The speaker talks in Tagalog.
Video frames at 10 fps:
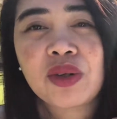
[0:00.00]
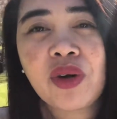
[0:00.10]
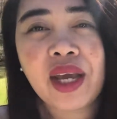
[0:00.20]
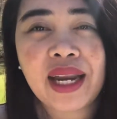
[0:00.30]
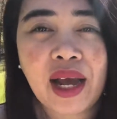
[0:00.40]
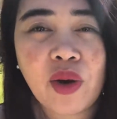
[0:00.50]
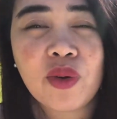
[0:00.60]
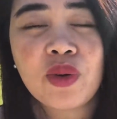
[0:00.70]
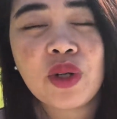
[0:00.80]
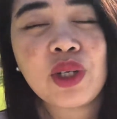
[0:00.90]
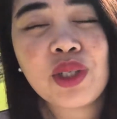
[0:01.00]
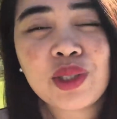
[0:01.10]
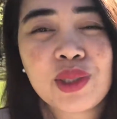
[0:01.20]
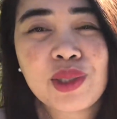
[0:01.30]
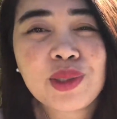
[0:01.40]
okay now.
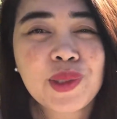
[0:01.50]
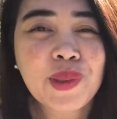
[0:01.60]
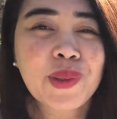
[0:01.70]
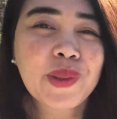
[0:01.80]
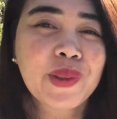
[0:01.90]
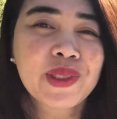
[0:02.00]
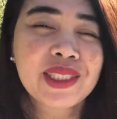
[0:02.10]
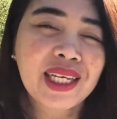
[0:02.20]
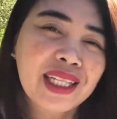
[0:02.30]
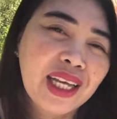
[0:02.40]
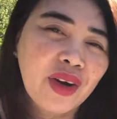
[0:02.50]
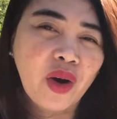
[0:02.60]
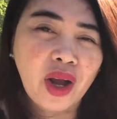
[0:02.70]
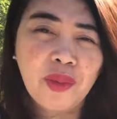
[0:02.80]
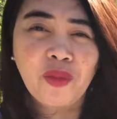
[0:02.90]
So, sana
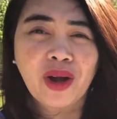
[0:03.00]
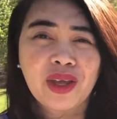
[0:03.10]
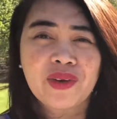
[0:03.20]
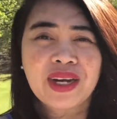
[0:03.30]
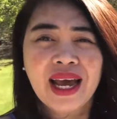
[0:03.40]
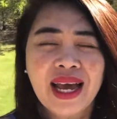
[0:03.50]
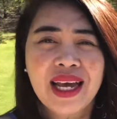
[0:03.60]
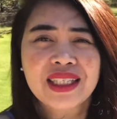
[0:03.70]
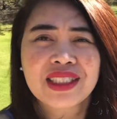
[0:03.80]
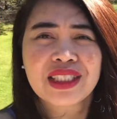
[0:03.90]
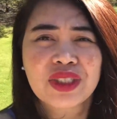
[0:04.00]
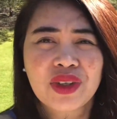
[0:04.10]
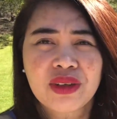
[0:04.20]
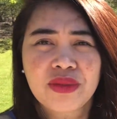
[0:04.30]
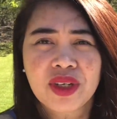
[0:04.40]
okay po kayong lahat. Just to
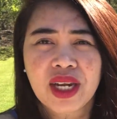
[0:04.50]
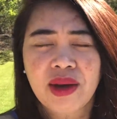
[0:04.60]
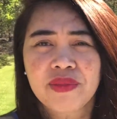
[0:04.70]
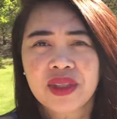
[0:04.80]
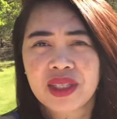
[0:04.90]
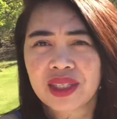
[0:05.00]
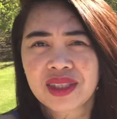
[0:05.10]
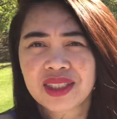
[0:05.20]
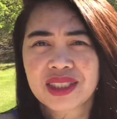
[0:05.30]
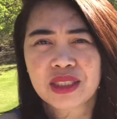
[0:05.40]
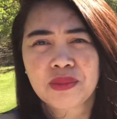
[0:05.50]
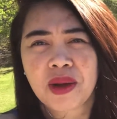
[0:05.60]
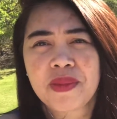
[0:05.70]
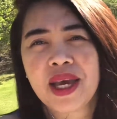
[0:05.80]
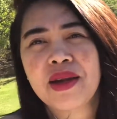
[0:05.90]
give you an update, this is
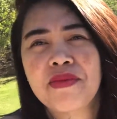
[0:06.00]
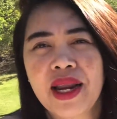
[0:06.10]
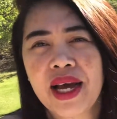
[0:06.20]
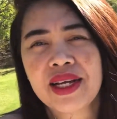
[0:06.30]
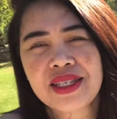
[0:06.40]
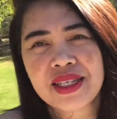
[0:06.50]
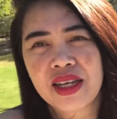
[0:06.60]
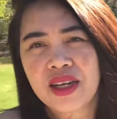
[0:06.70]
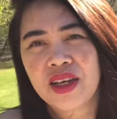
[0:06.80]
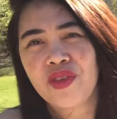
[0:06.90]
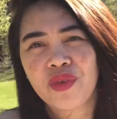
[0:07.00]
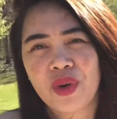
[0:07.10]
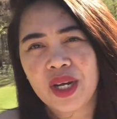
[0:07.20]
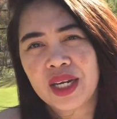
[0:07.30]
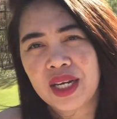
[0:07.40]
Mommy Ann Vlogs. Uh, if you
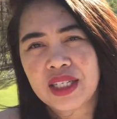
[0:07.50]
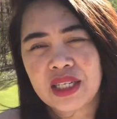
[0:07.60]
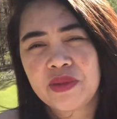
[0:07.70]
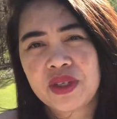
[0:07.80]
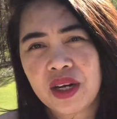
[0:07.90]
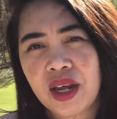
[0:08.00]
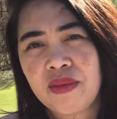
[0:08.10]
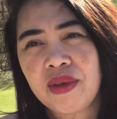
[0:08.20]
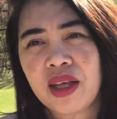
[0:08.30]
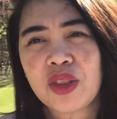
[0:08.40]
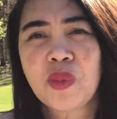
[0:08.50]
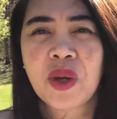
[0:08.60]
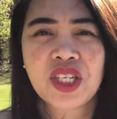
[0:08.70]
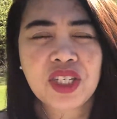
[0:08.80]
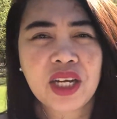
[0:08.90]
are not subscribed yet to
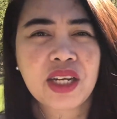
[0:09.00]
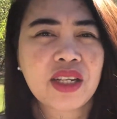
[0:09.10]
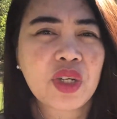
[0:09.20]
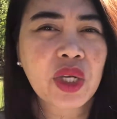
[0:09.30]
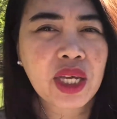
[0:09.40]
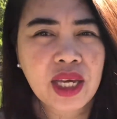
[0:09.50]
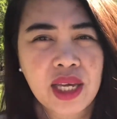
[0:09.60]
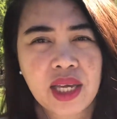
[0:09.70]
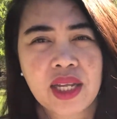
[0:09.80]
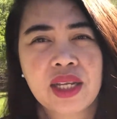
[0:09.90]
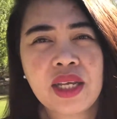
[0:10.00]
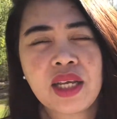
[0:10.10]
my channel, you can